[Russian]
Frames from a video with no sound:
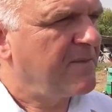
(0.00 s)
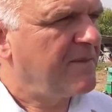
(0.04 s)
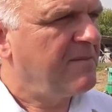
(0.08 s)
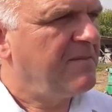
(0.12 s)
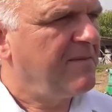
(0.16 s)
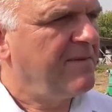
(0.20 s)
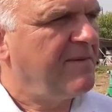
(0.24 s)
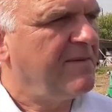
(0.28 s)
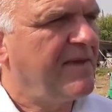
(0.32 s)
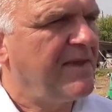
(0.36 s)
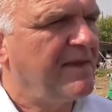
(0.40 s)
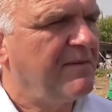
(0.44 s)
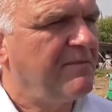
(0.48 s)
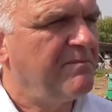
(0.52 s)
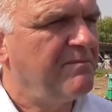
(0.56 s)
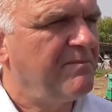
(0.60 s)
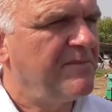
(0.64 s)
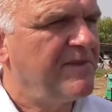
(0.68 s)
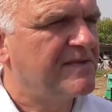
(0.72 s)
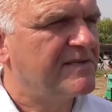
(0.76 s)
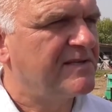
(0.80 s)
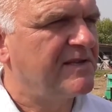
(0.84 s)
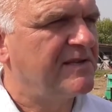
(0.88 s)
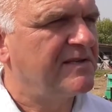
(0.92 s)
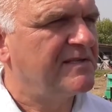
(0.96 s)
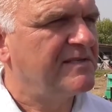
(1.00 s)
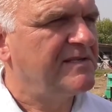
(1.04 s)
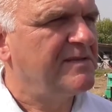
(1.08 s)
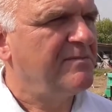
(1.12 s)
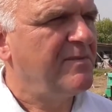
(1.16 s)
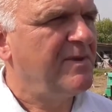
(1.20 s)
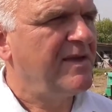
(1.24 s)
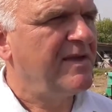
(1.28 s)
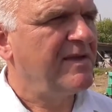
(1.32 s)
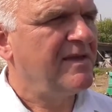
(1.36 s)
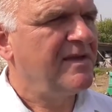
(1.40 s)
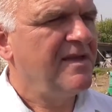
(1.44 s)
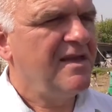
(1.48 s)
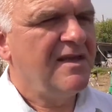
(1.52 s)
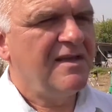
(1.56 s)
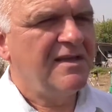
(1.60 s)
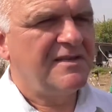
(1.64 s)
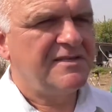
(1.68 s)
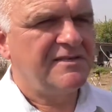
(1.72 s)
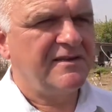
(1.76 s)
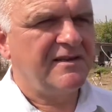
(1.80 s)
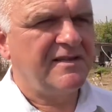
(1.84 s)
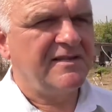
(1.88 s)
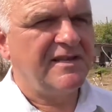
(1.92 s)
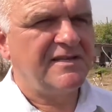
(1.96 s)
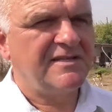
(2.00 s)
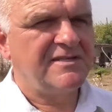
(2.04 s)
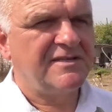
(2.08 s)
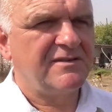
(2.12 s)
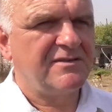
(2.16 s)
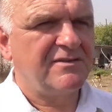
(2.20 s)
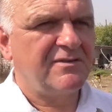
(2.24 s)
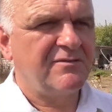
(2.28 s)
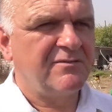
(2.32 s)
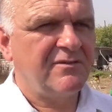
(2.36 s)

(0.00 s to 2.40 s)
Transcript: Имея несколько семей, человек значит,